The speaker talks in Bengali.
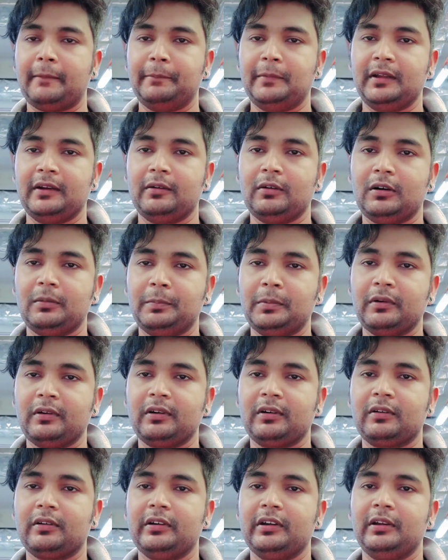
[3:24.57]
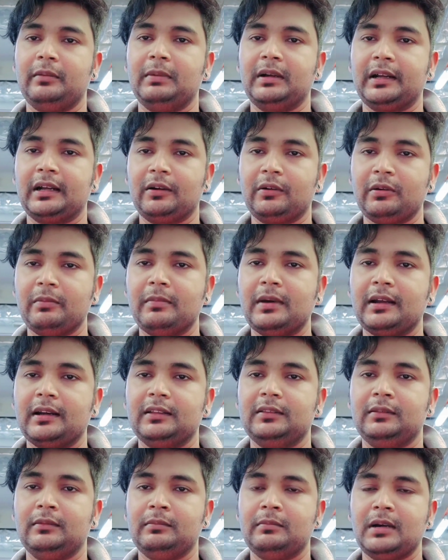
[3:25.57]
আপনার অপহরণ করে বা কাউকে
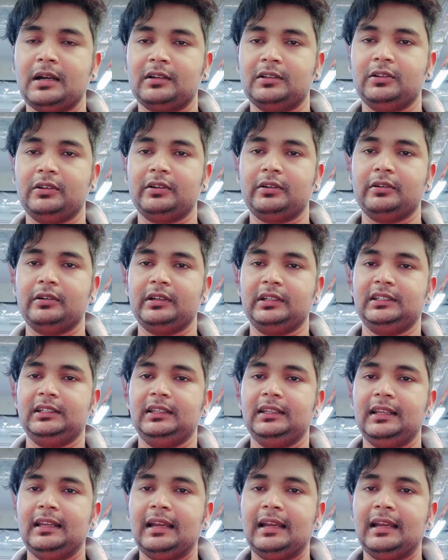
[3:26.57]
মারা মারধর করে